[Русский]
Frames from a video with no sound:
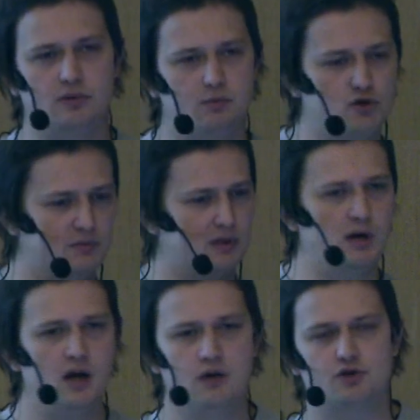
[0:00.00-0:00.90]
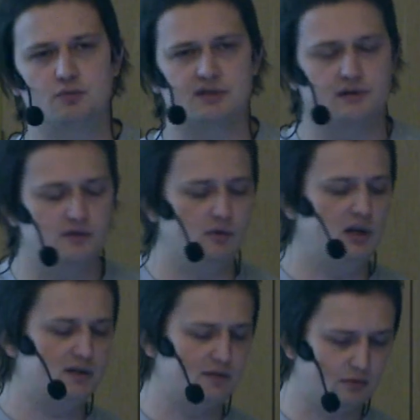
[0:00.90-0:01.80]
мы можем там очень быстро все
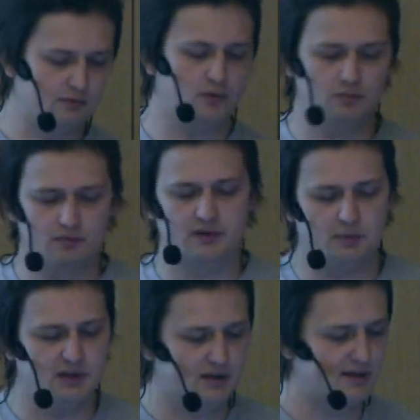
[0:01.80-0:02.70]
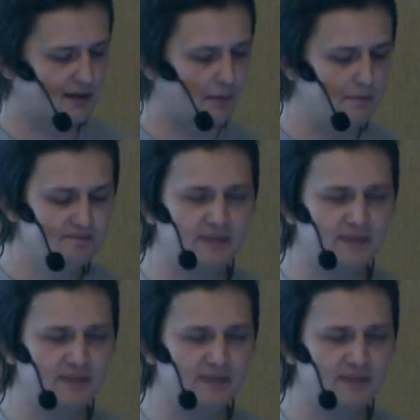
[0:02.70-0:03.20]
менять, и вот, в общем, ребят, ходите к нам.